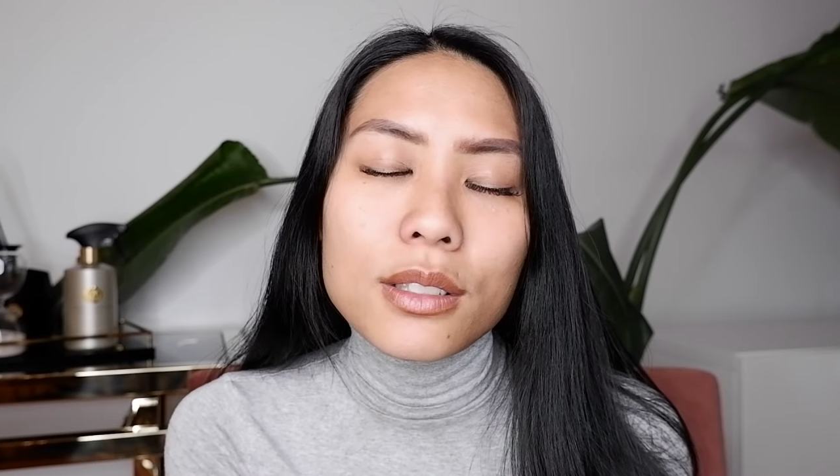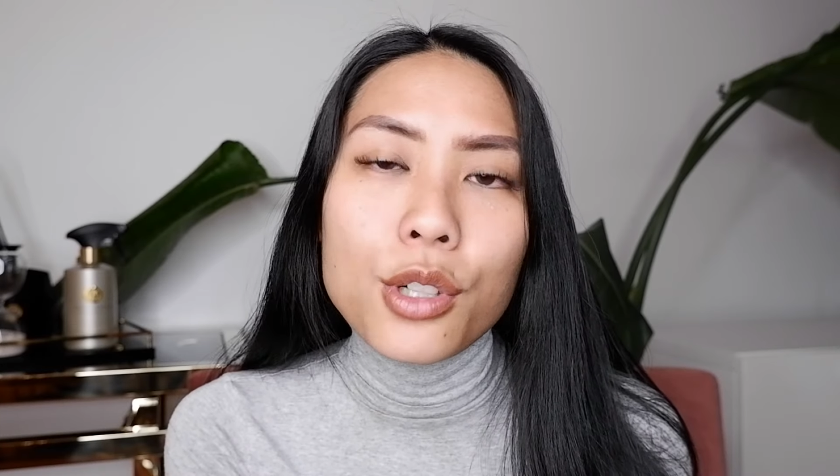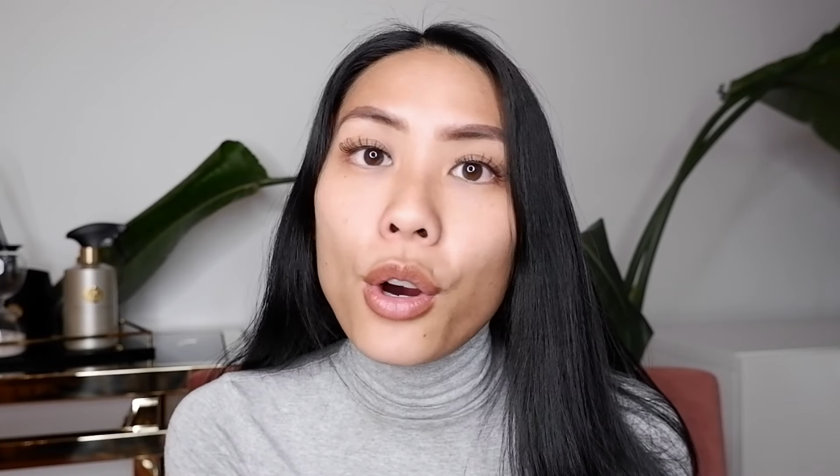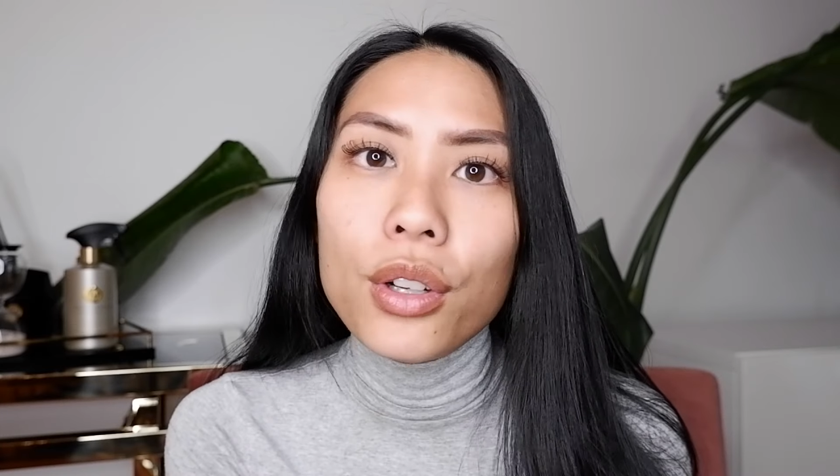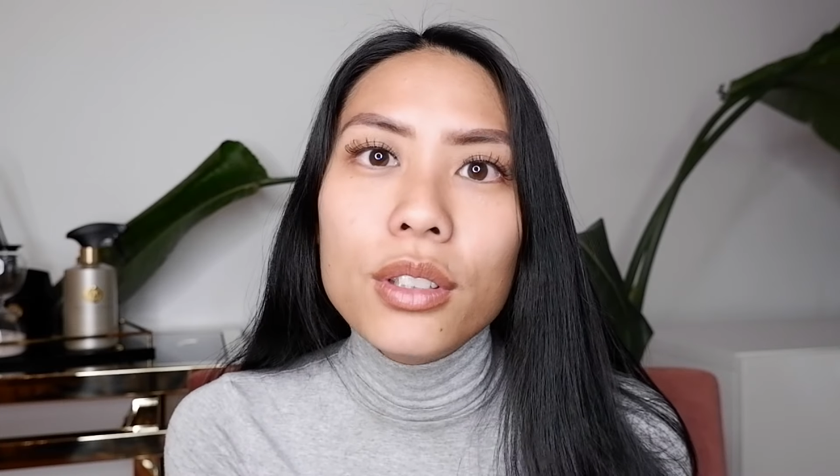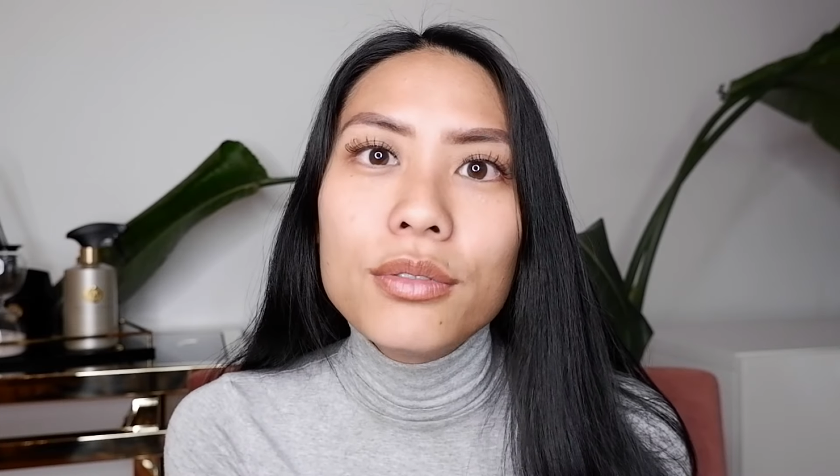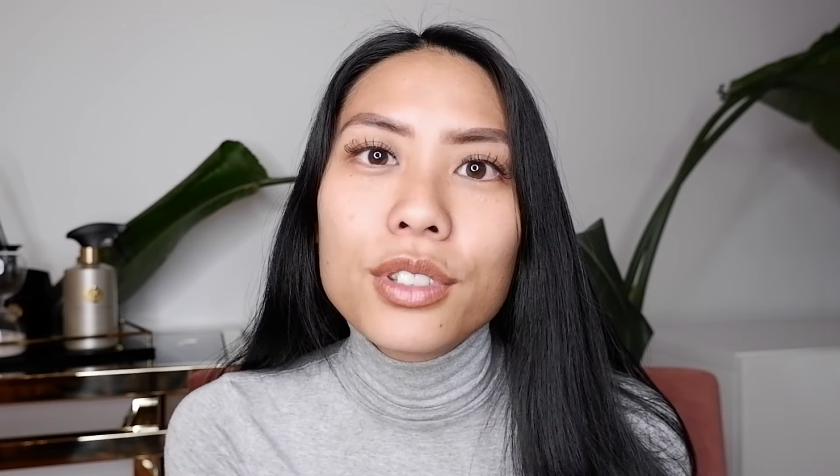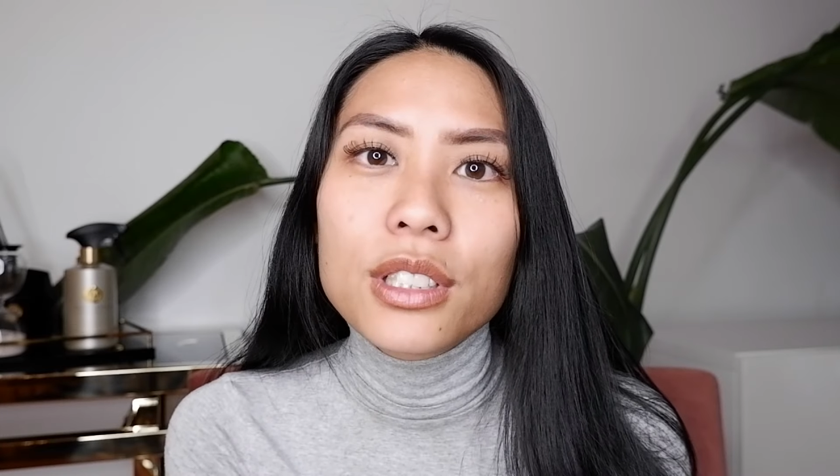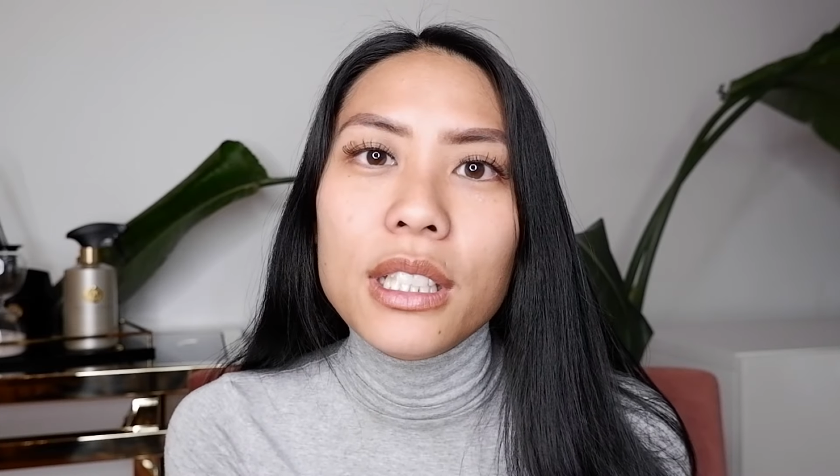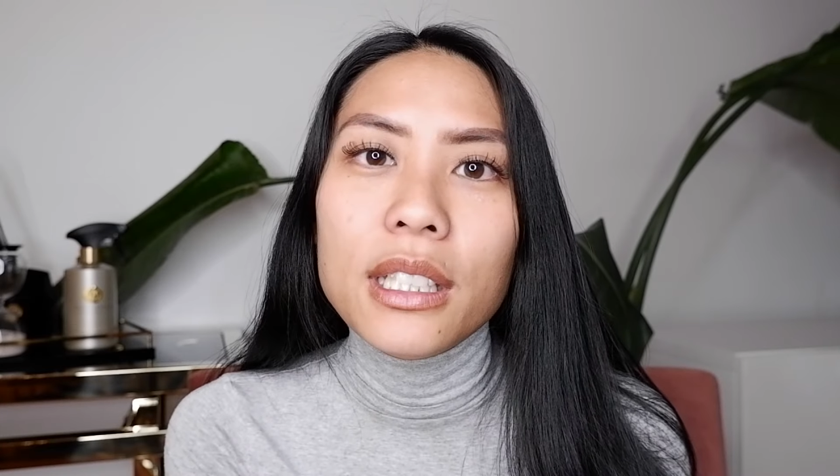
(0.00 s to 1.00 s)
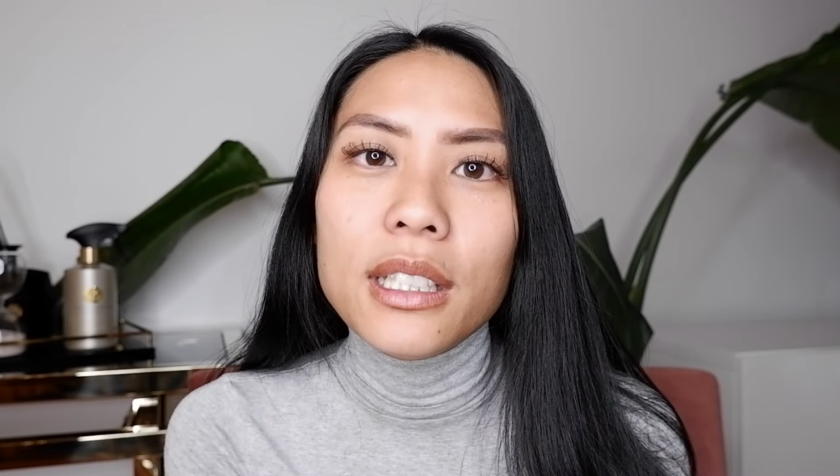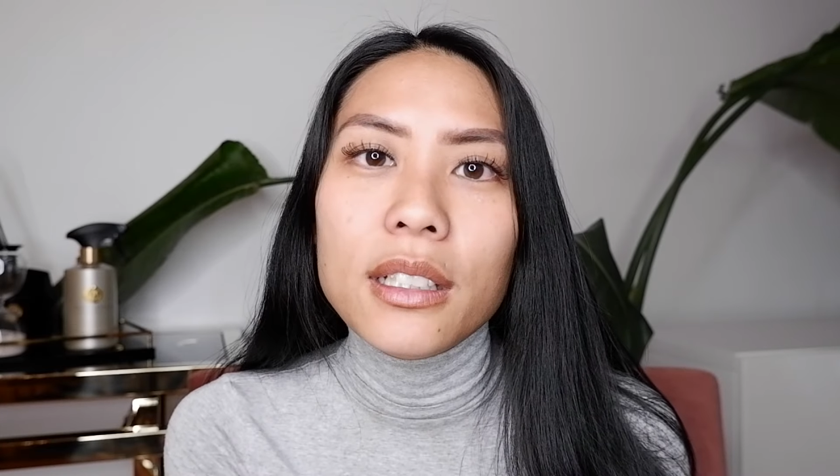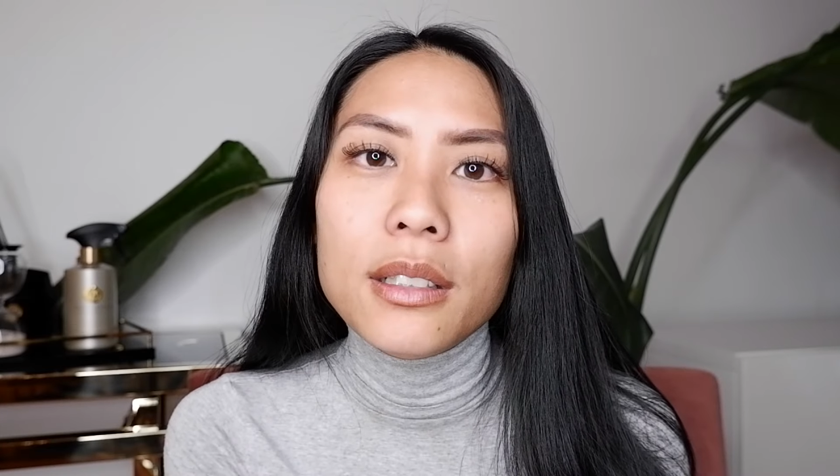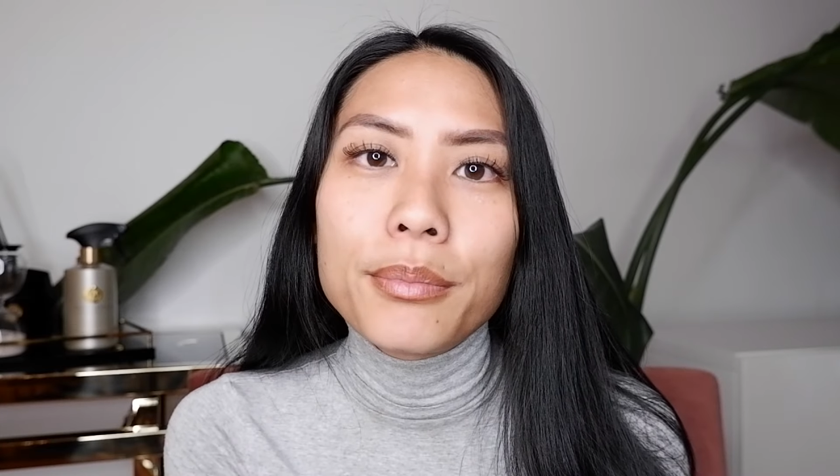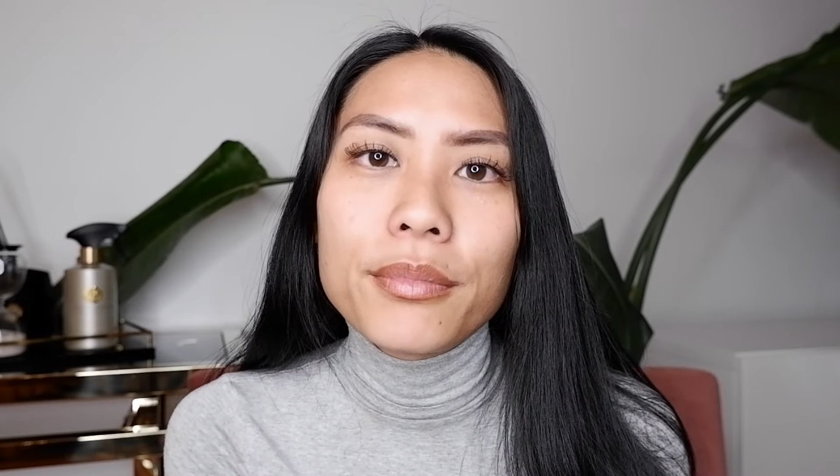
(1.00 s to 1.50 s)
toll wirklich
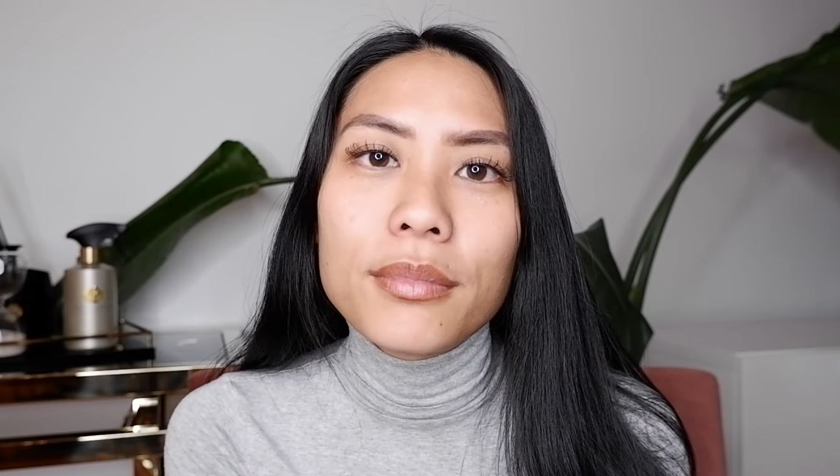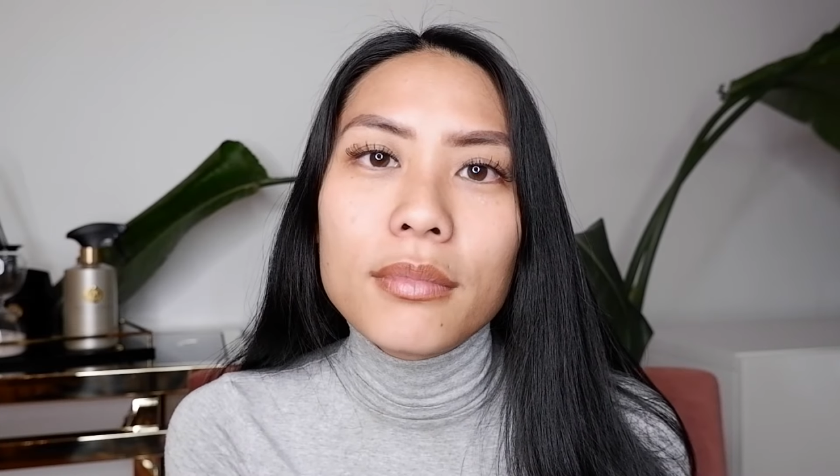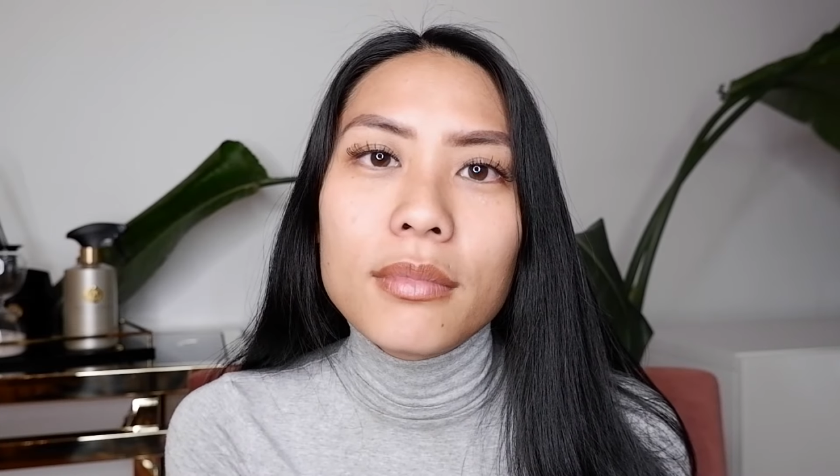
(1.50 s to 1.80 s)
ähm,